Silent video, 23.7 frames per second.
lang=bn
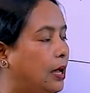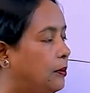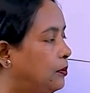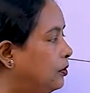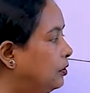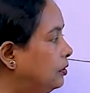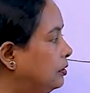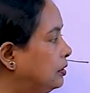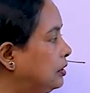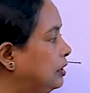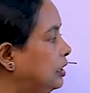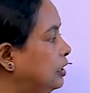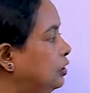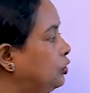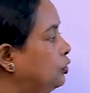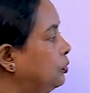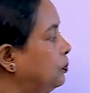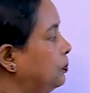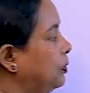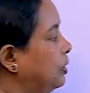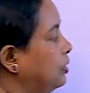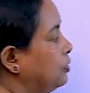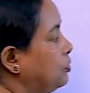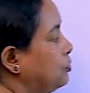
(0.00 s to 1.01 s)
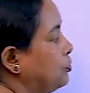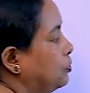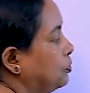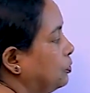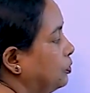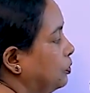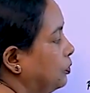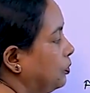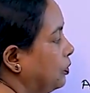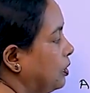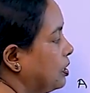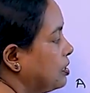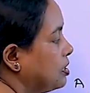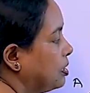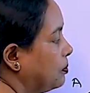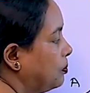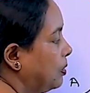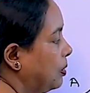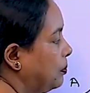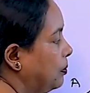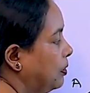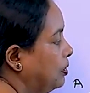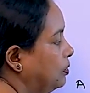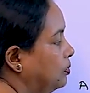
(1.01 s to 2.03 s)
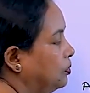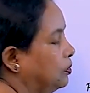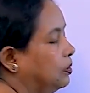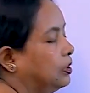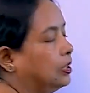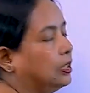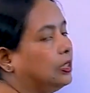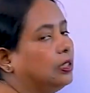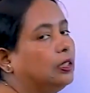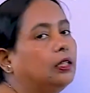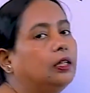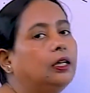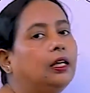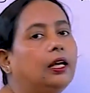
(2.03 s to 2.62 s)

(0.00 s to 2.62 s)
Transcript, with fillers: এবং দ্বিতীয় প্রান্ত যুক্ত হয়েছে বি বিন্দুতে